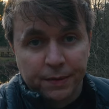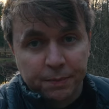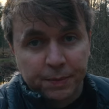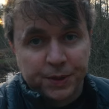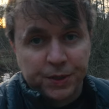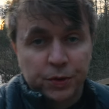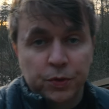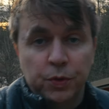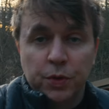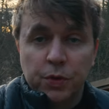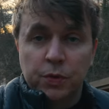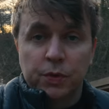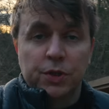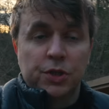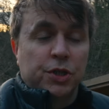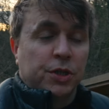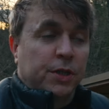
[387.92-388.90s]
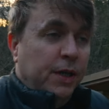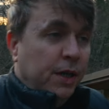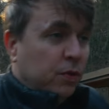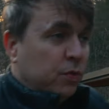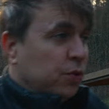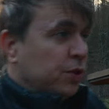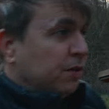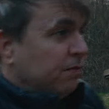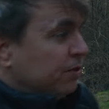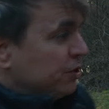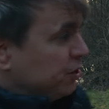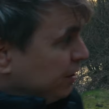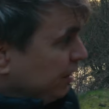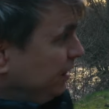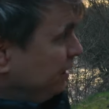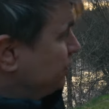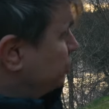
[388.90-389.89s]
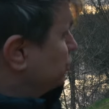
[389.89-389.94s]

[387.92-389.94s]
Потихоньку начинает уже вечереть,